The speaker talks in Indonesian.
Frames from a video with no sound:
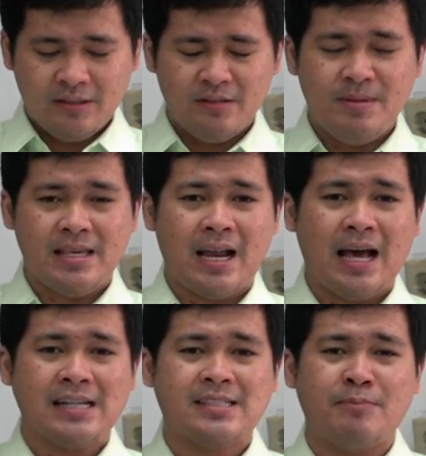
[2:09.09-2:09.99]

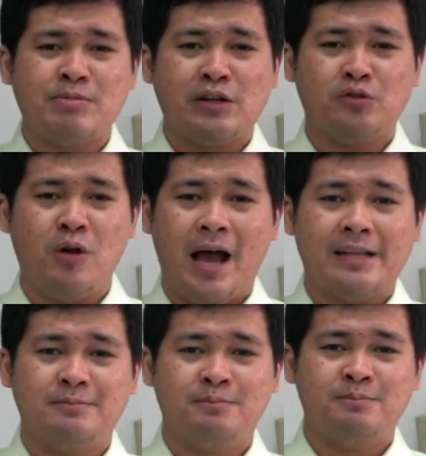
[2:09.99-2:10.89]
Demikianlah sabda
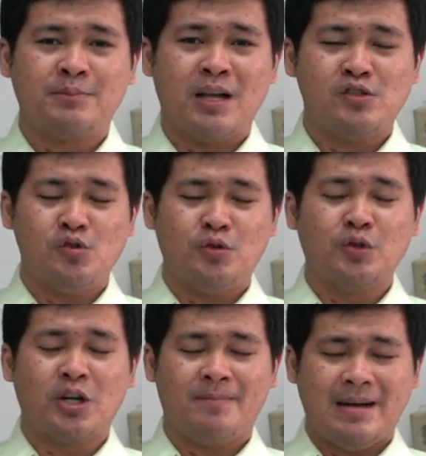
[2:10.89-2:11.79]
Tuhan.
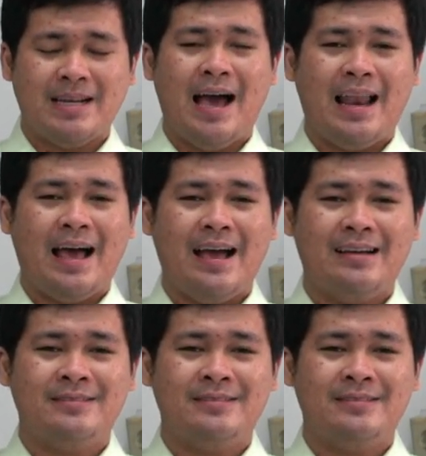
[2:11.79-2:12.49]
Syukur kepada Allah.